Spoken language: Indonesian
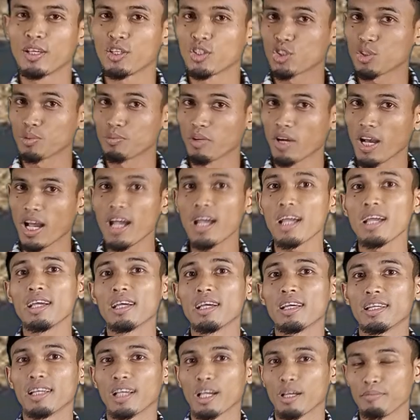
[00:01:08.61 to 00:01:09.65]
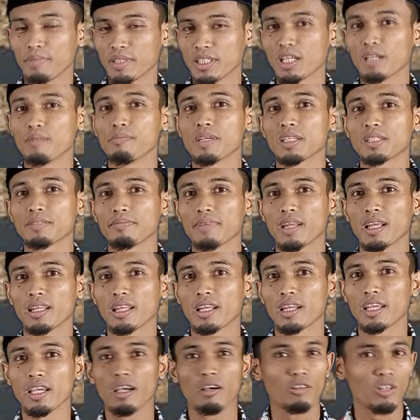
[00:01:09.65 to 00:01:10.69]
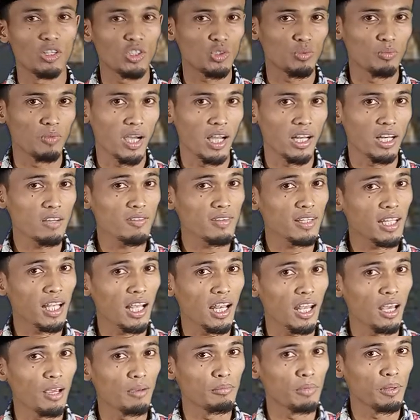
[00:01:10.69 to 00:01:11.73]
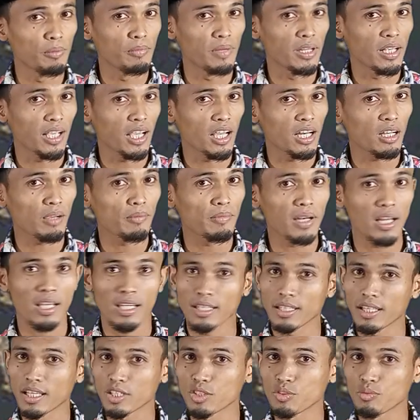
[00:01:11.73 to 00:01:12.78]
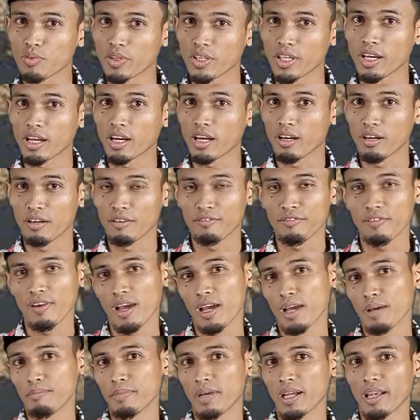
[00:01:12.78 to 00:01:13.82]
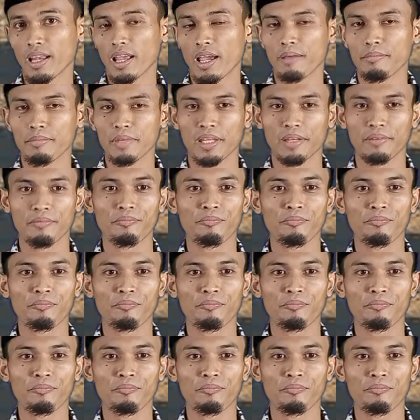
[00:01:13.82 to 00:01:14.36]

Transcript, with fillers: Semoga dengan bacaan basmalah tadi Allah Subhanahu wa taala memberikan kepada kita semuanya kefahaman. Amin.